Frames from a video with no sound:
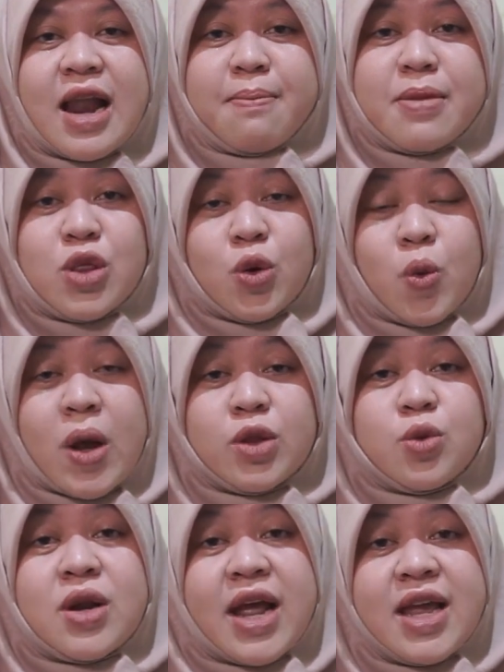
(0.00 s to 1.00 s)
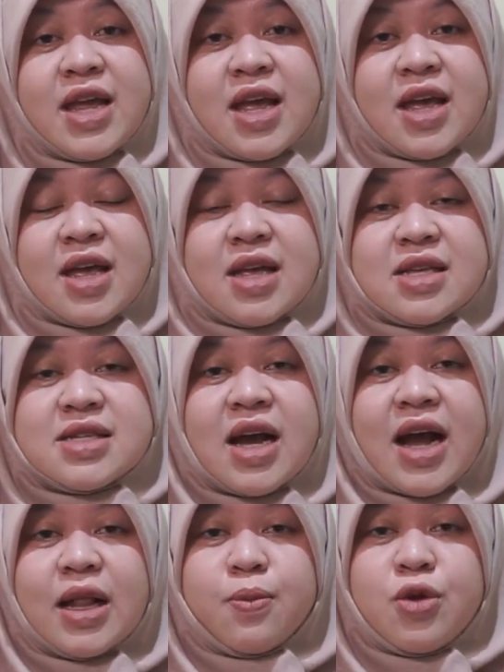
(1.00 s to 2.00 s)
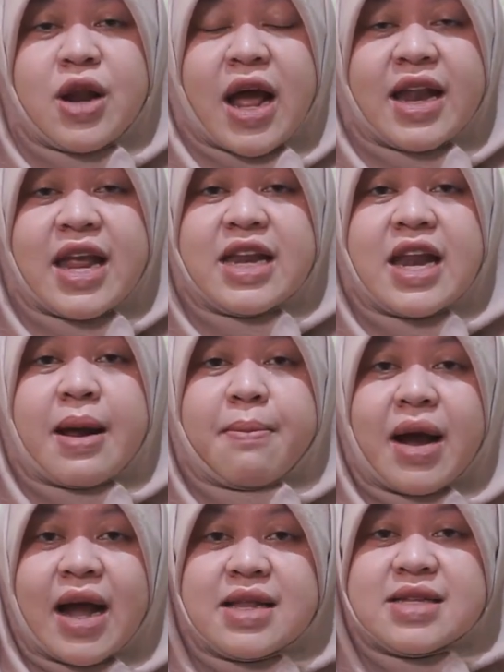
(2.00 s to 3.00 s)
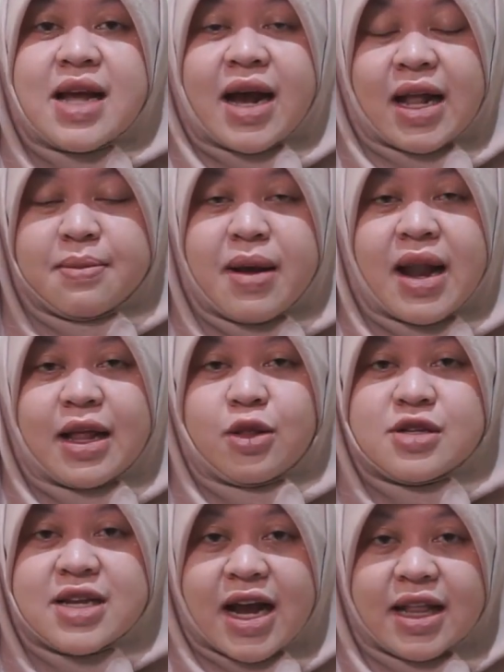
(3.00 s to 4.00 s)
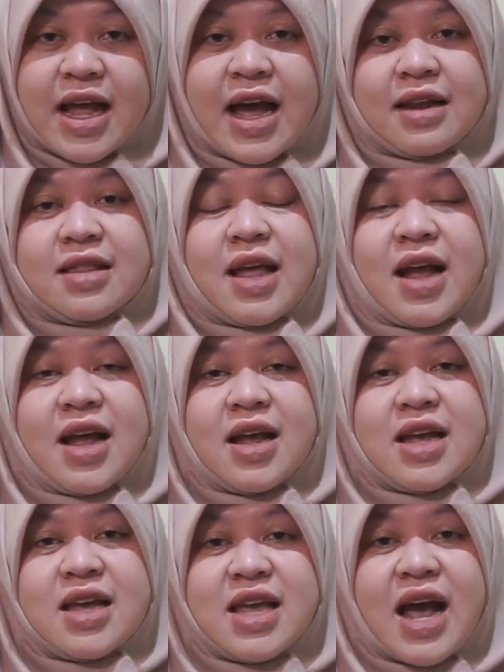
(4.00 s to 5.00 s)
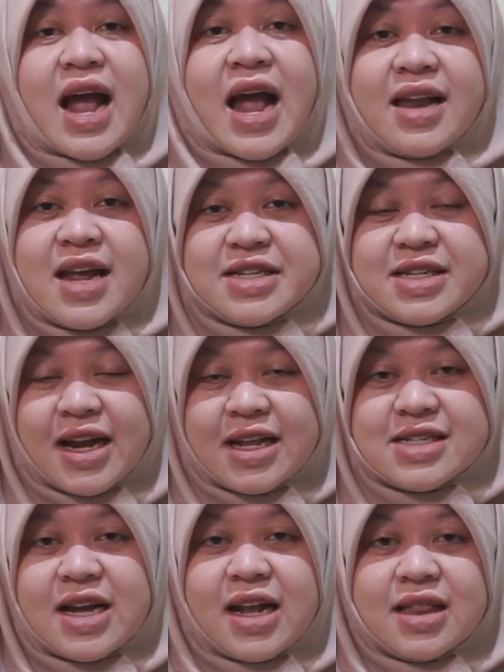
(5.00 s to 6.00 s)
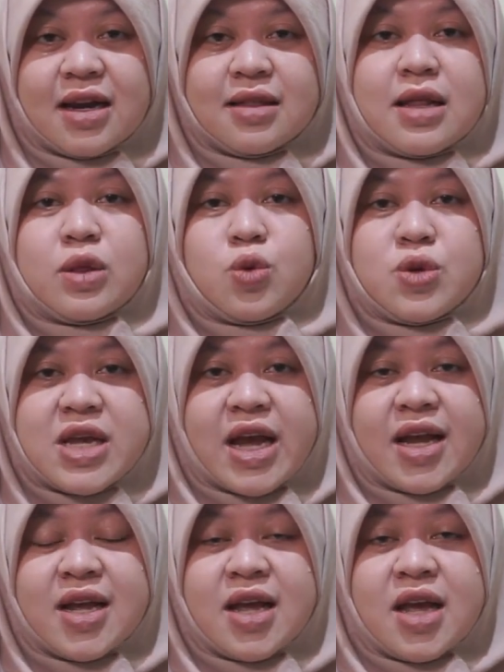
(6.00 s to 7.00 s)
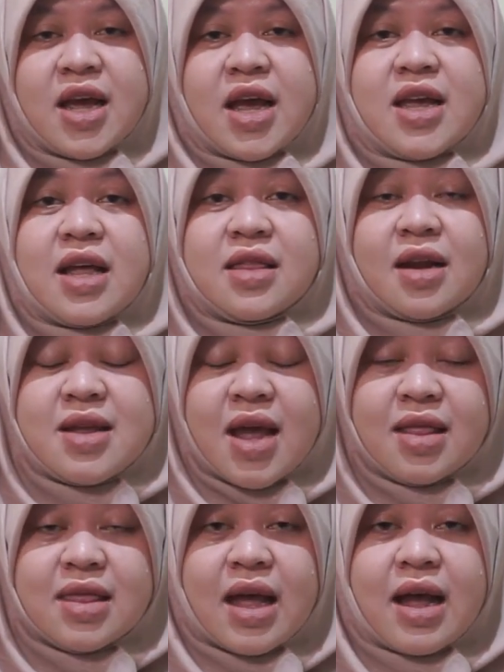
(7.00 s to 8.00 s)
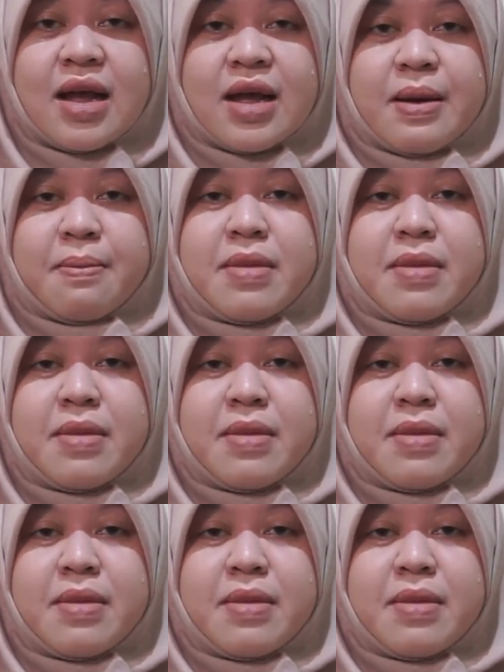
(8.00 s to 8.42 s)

dalam bentuk uang tunai, Zakat pun ada yang dinamakan zakat mal atau zakat harta yang ada syarat-syarat tertentunya yang ternyata